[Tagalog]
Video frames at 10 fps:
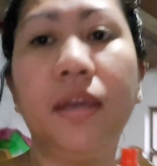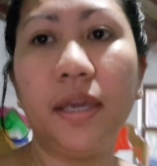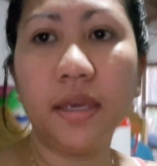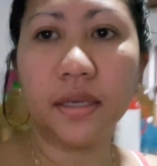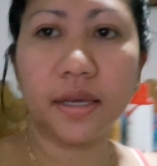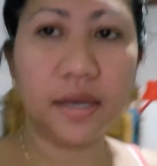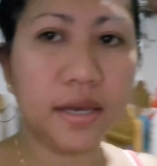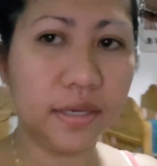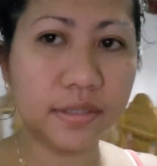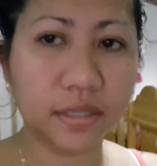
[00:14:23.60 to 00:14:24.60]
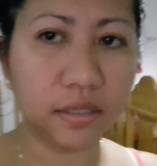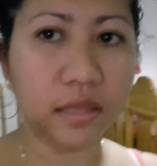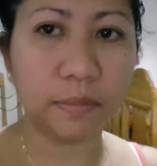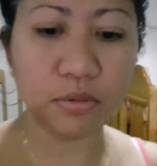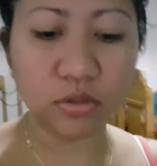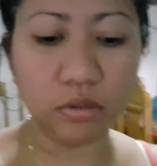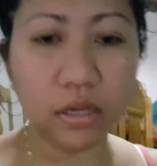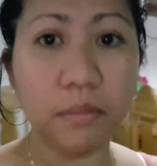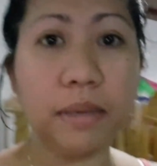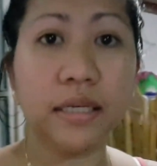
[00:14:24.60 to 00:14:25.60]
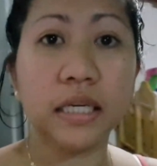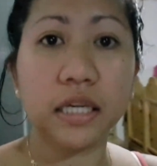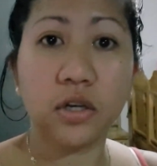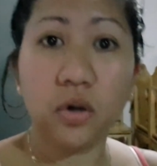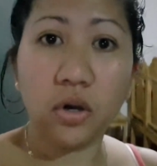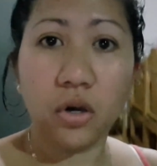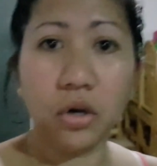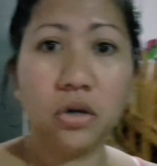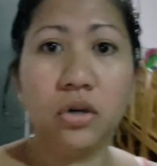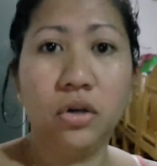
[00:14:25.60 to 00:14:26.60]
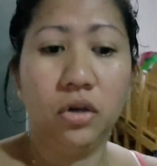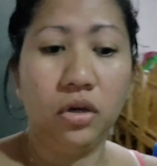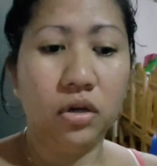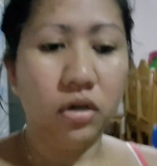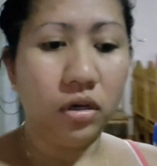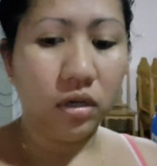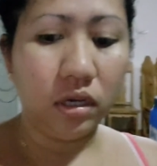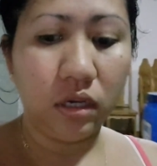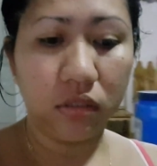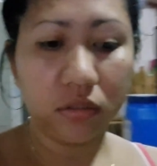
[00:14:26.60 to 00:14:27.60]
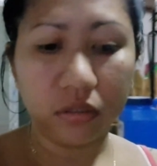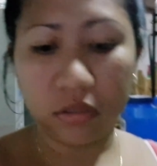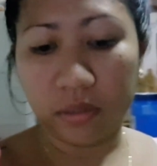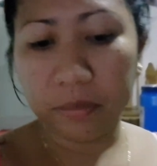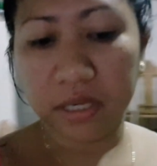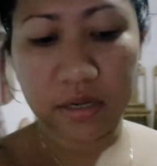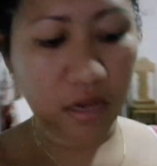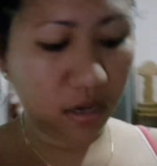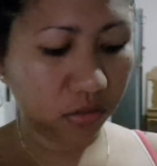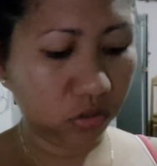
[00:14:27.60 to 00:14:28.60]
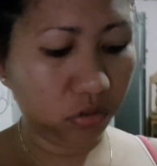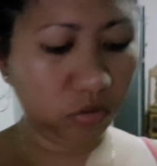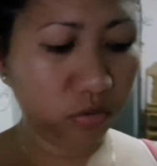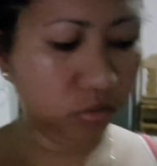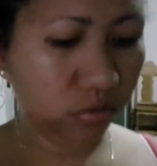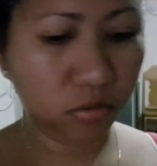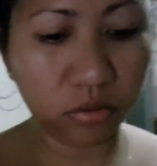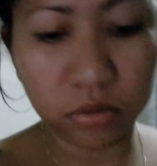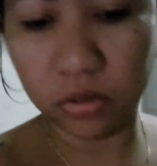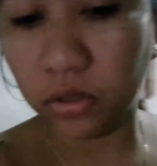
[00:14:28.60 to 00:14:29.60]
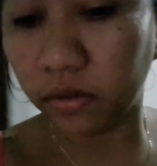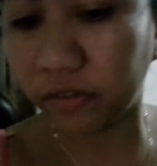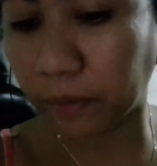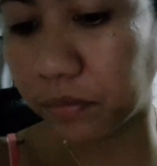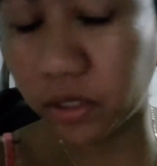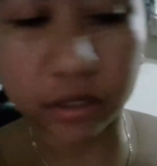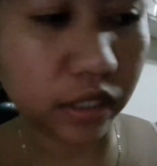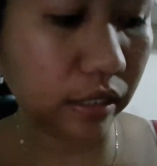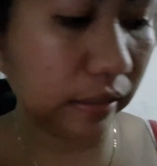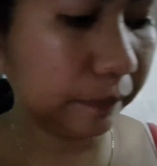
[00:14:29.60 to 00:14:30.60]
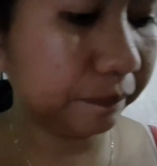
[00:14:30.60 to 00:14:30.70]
Hey guys, katatapos ko lang maligo at gabi na. So, 5.30 na.